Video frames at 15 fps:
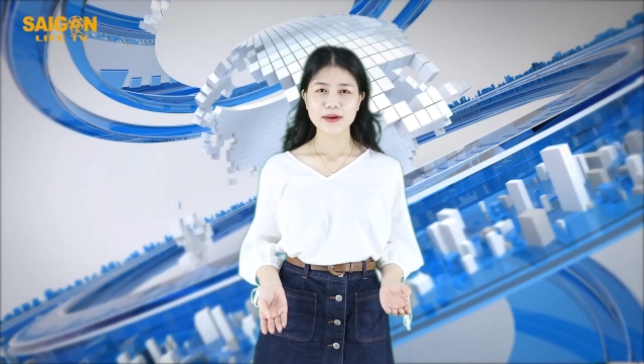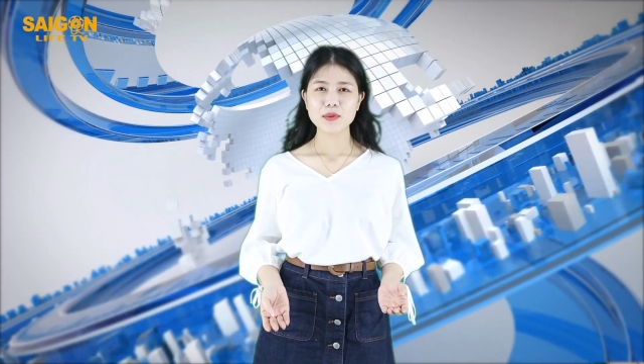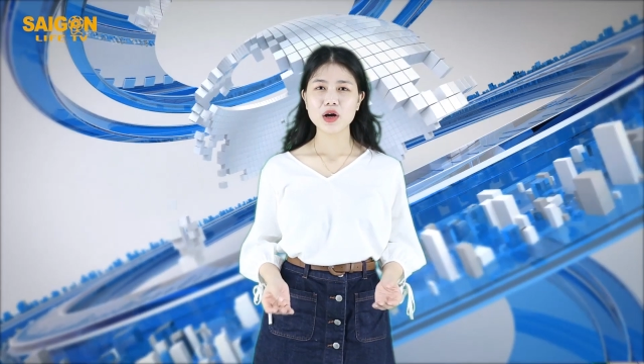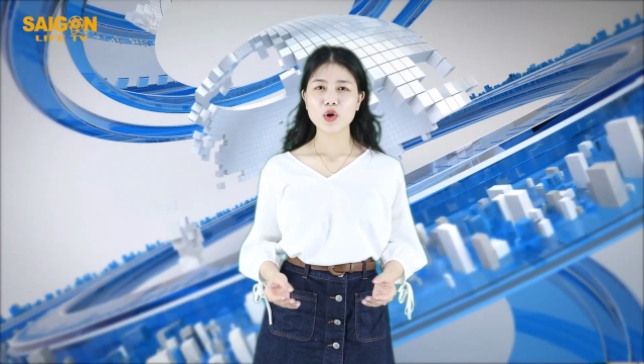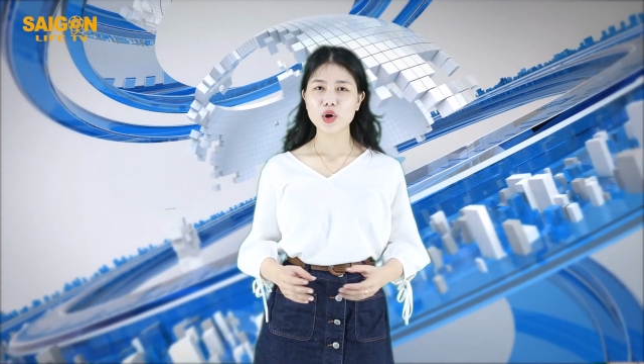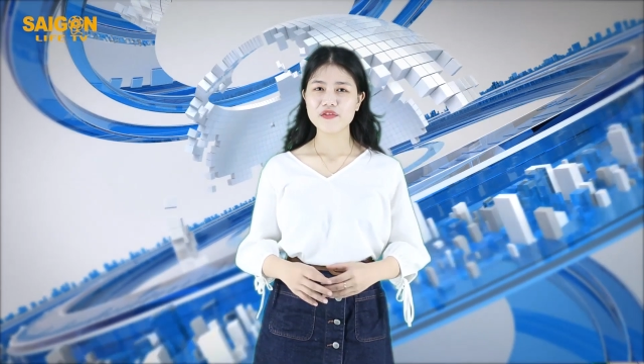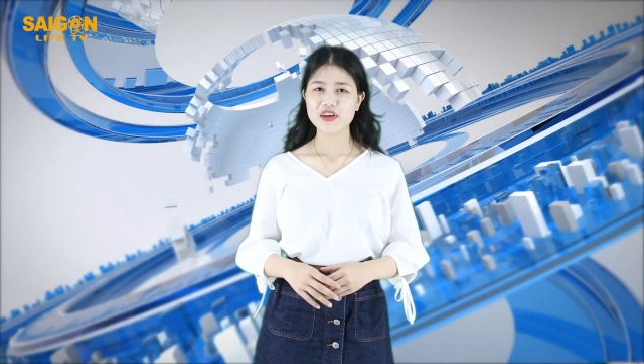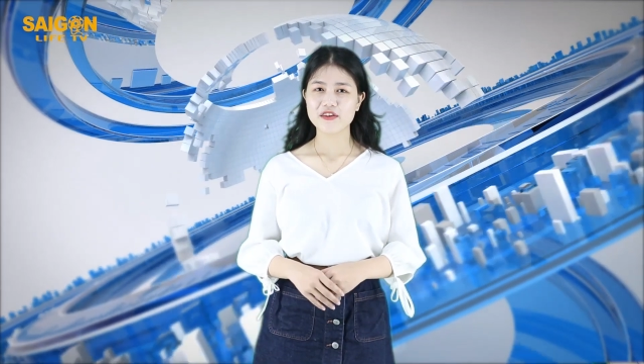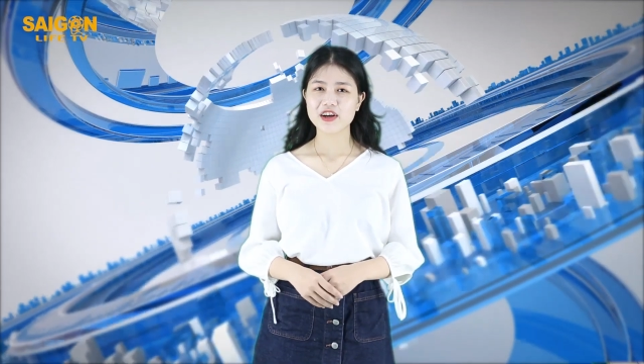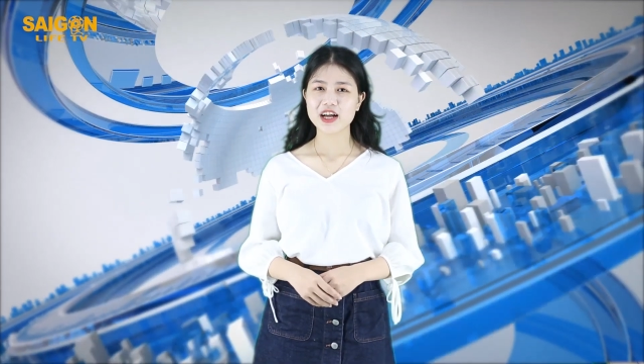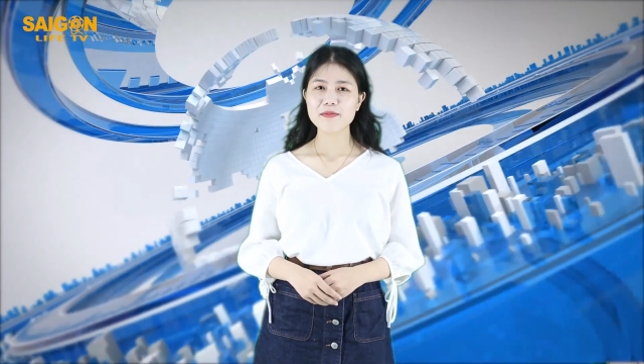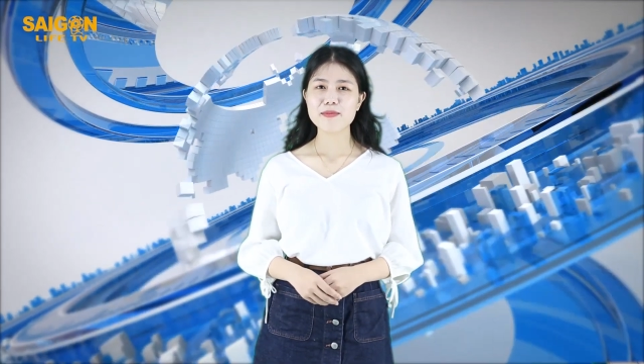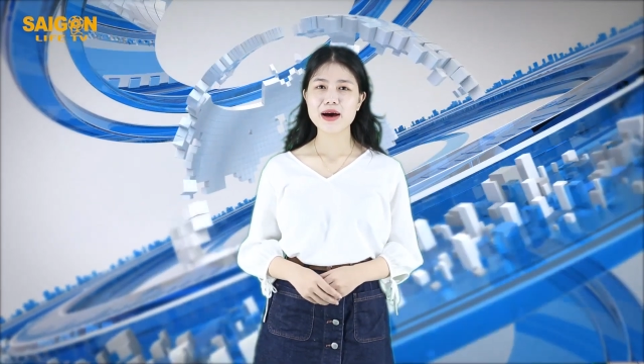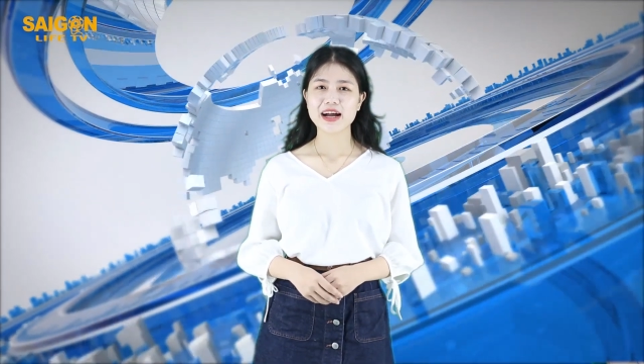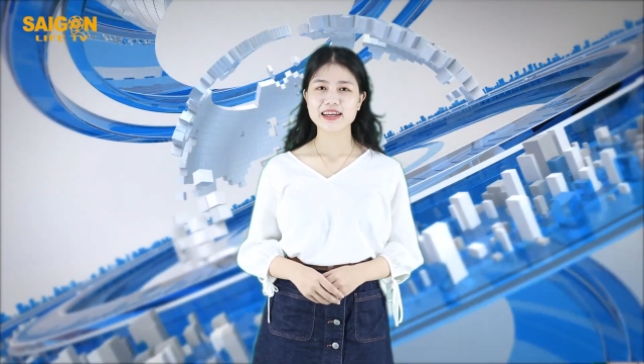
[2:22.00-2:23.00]
Cảm ơn quý
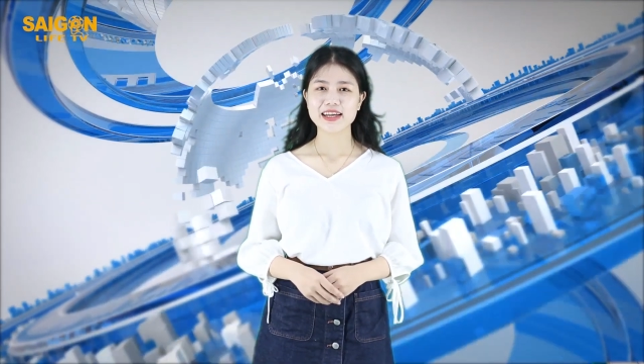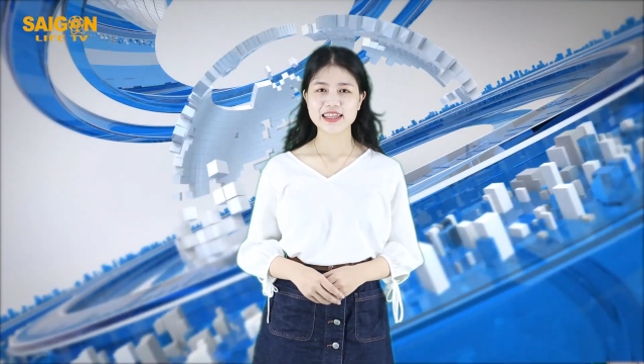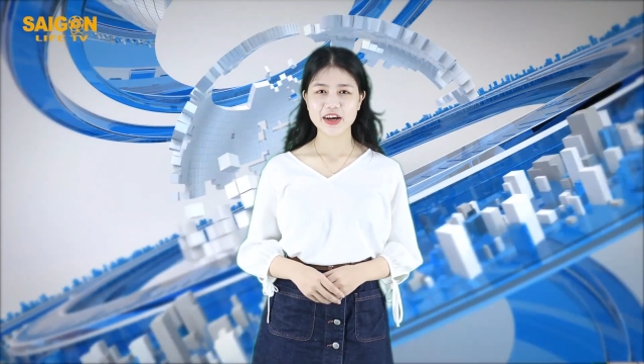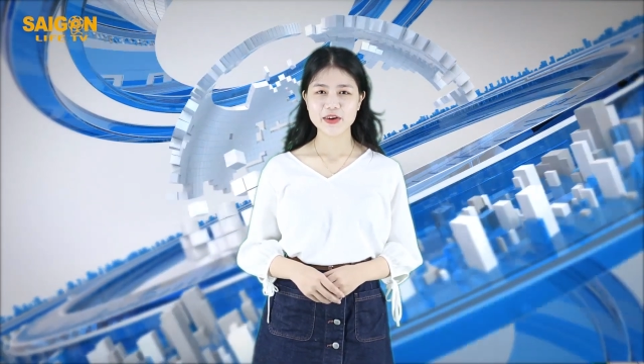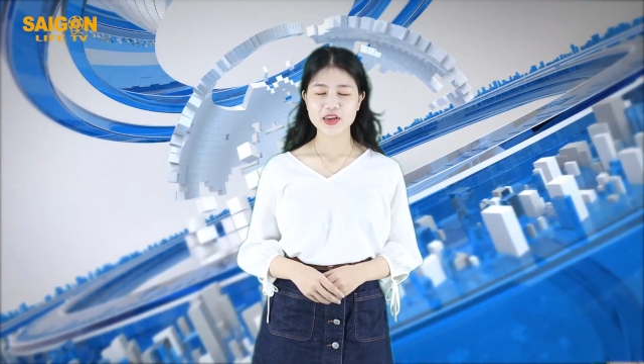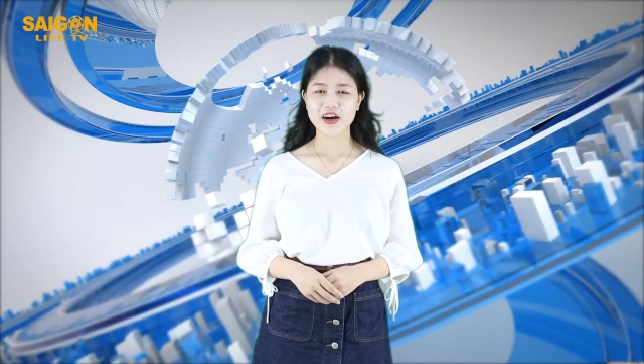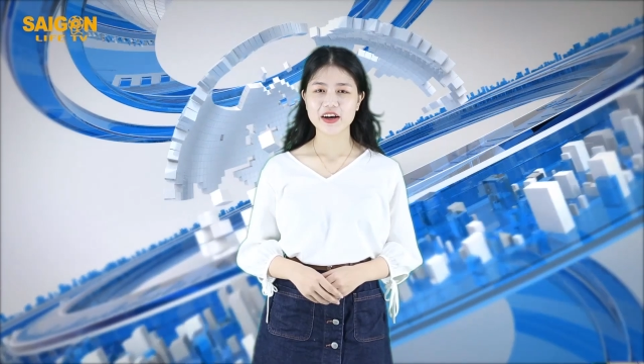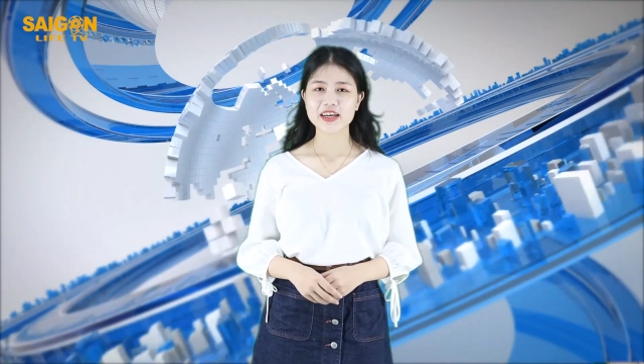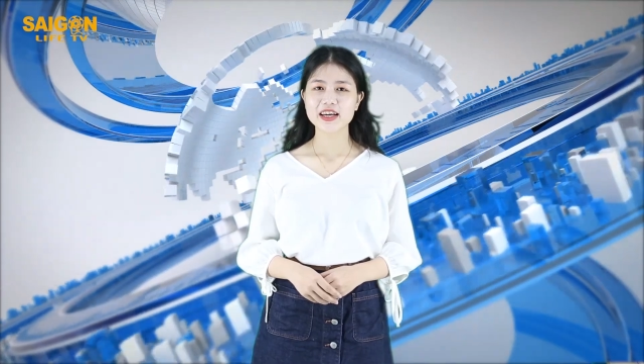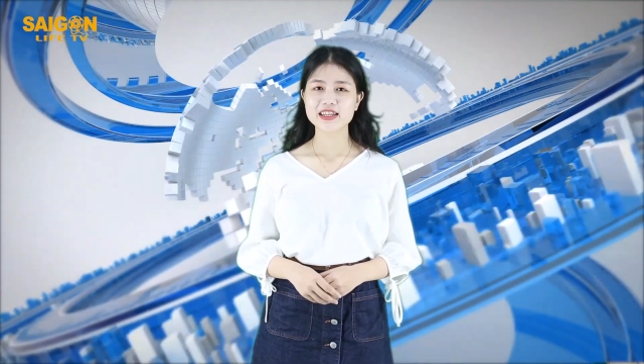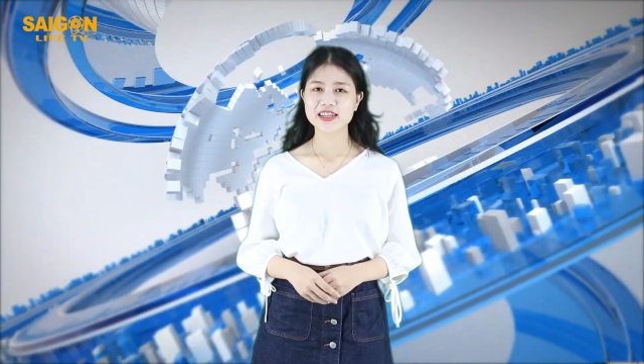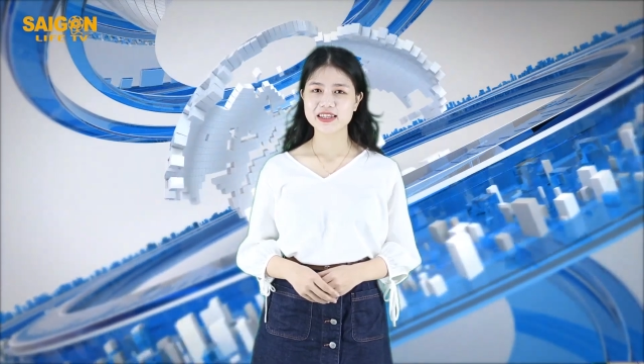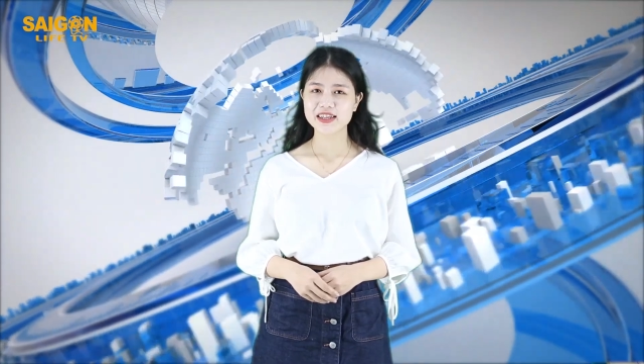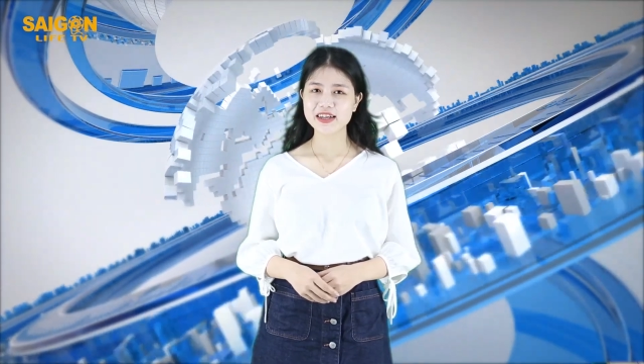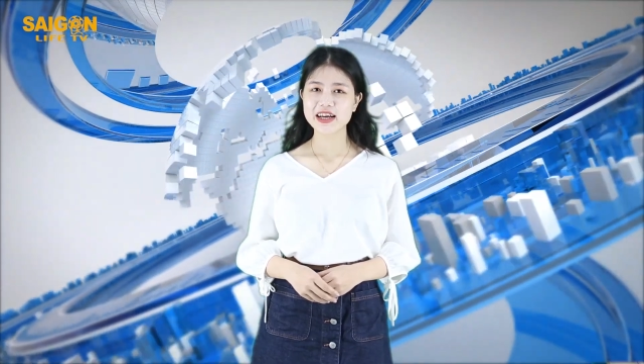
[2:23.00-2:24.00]
vị và các bạn đã theo
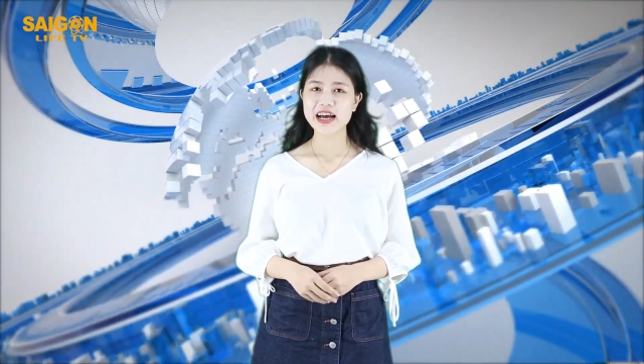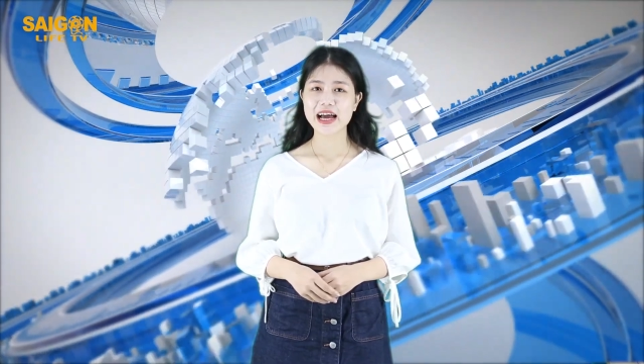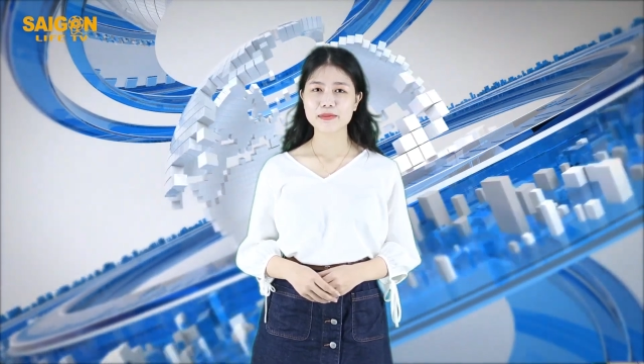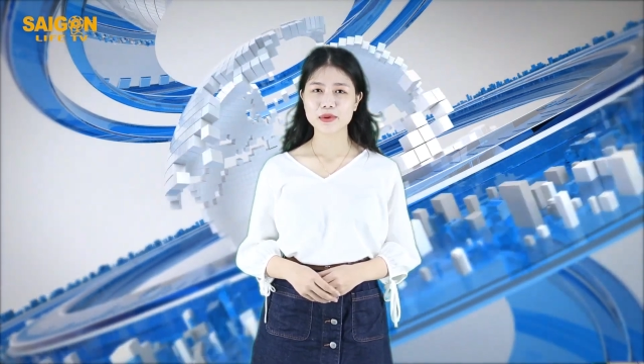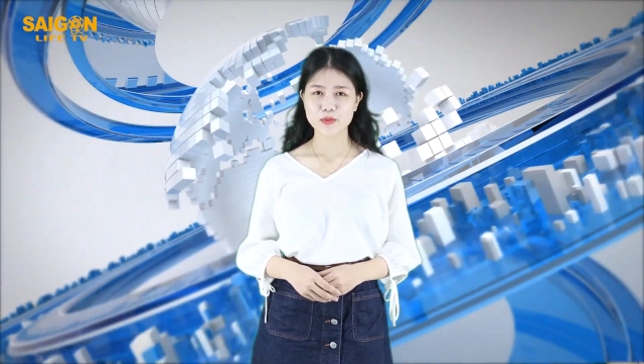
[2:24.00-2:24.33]
dõi kênh tin tức